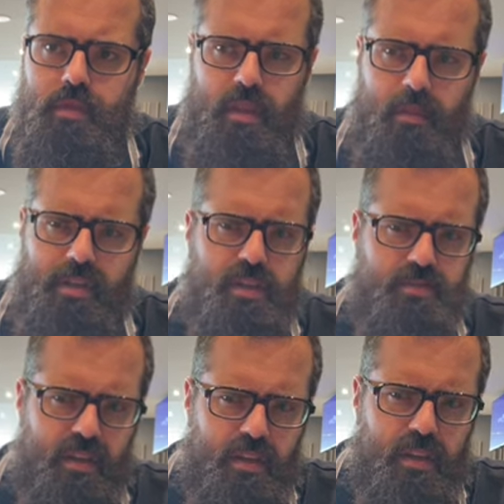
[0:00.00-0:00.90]
der macht
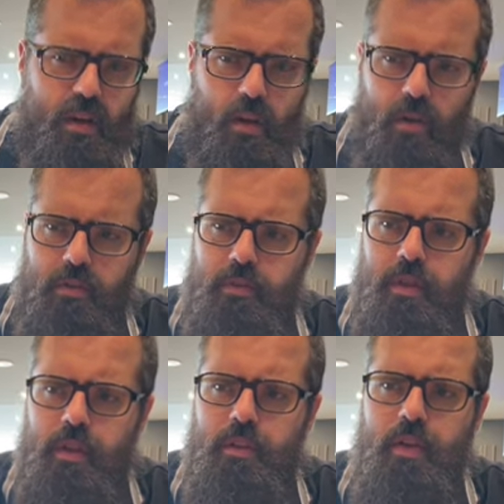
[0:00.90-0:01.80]
jetzt weniger
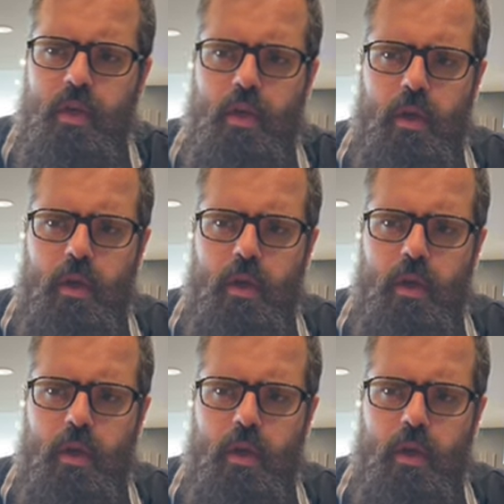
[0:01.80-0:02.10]
Content.